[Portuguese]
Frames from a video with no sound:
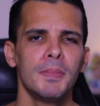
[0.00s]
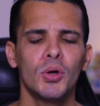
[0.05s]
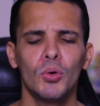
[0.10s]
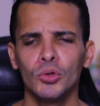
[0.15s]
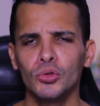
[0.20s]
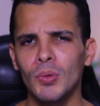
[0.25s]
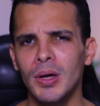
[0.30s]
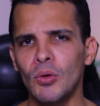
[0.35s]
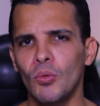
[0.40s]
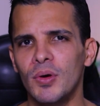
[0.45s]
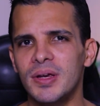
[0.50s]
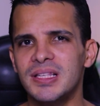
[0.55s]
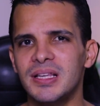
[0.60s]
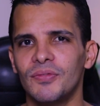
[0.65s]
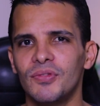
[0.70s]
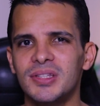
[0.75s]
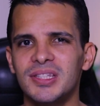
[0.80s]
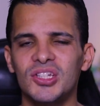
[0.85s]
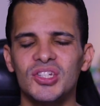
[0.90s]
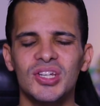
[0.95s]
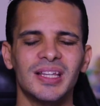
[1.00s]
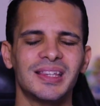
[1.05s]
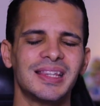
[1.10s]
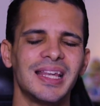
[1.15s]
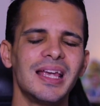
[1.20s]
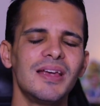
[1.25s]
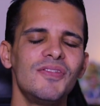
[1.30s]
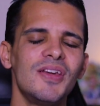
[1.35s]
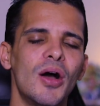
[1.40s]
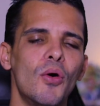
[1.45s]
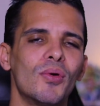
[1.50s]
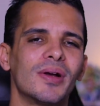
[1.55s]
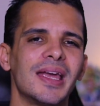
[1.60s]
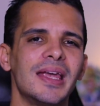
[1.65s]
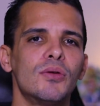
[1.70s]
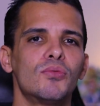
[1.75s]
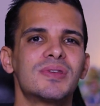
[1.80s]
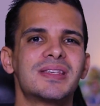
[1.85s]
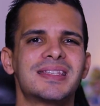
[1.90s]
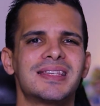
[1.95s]
Me conta uma coisa, você já teve
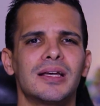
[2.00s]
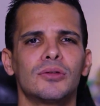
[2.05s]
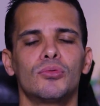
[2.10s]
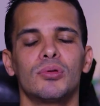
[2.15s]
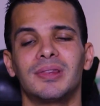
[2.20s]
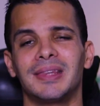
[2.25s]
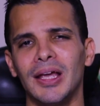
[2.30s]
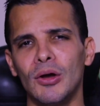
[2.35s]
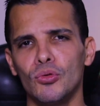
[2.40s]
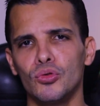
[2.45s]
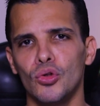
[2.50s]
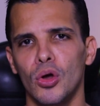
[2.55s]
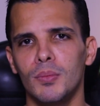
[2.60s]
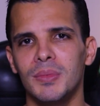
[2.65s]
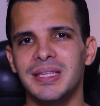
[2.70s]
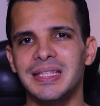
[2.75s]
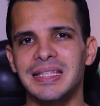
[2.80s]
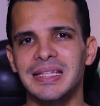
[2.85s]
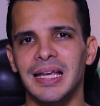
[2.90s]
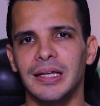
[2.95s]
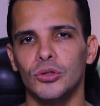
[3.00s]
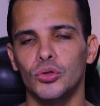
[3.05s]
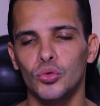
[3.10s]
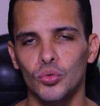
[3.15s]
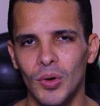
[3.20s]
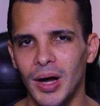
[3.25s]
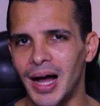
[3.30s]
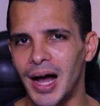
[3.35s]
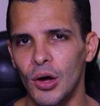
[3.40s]
alguém usando teu nome sem a tua